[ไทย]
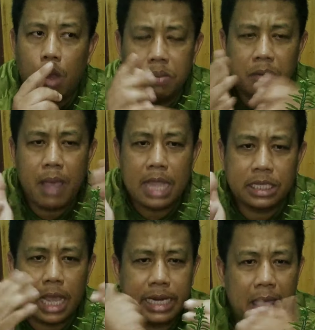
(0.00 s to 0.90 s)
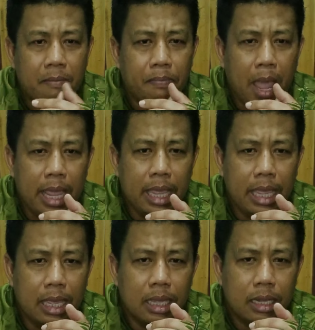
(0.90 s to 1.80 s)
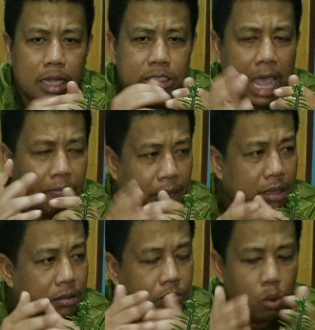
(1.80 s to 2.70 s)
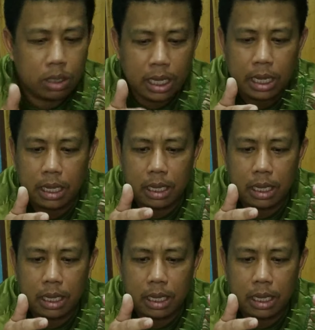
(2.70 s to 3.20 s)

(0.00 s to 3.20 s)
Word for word: หมอพื้นบ้านจะนำไปรักษาพิษพวกนี้